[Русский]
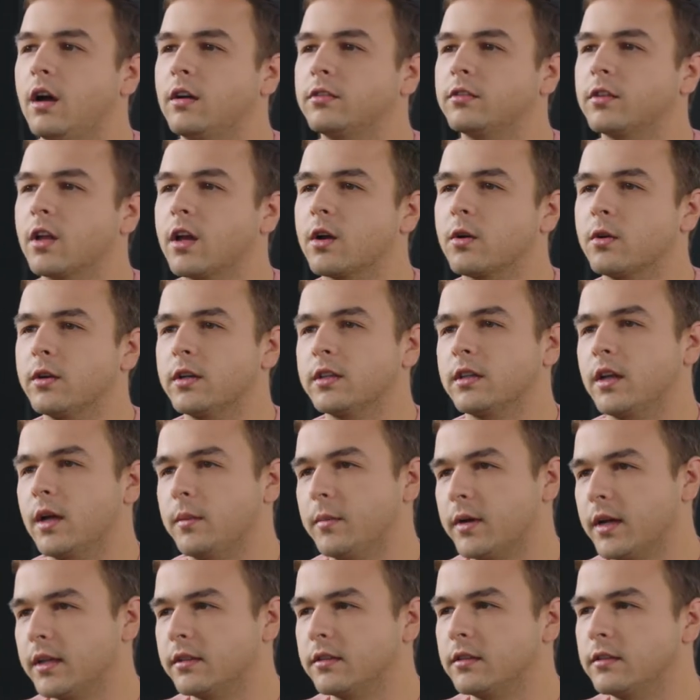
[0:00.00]
Второе – это
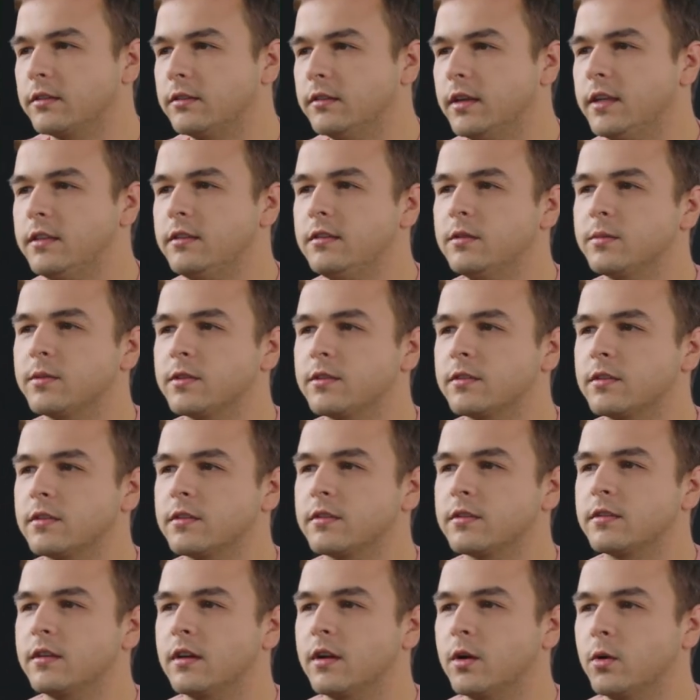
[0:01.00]
обратная связь
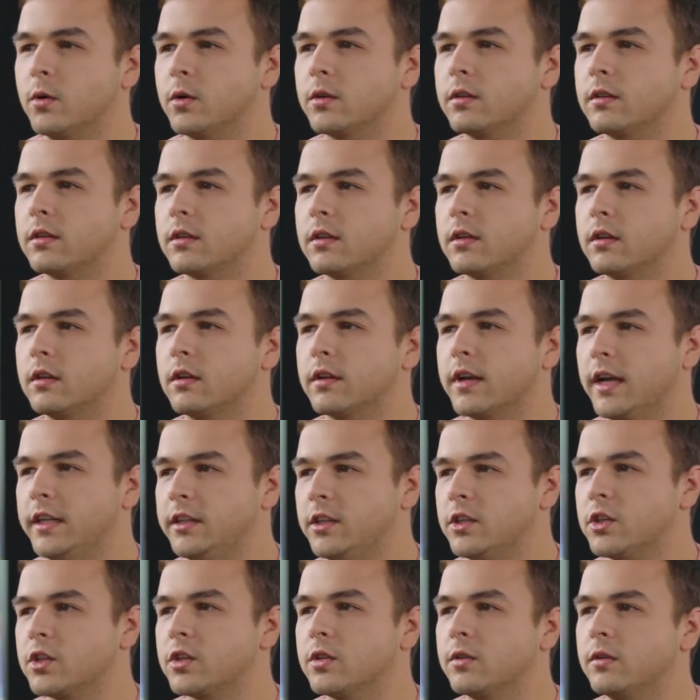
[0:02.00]
непосредственно от э,
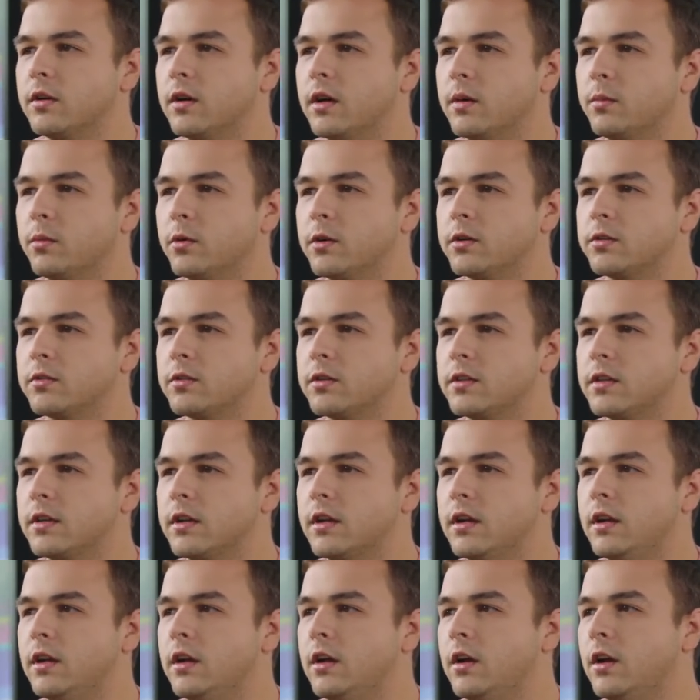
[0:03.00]
конечного
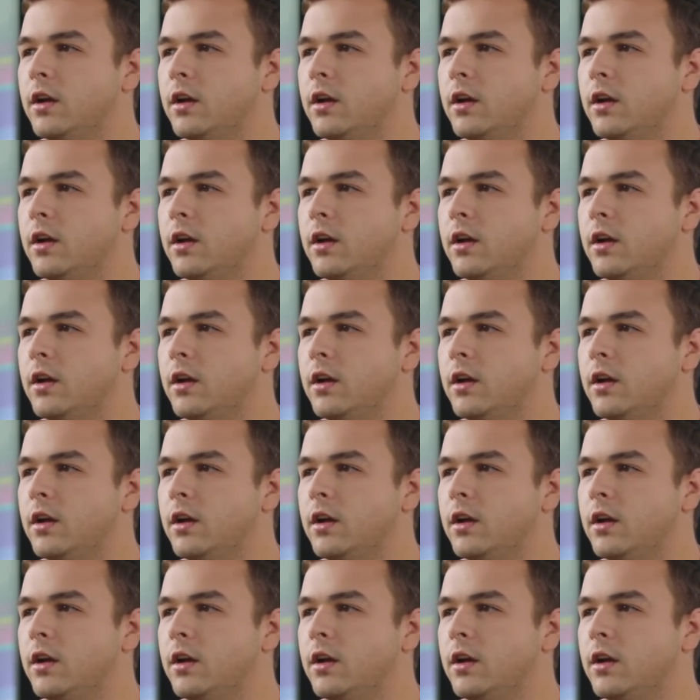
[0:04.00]
пользователя.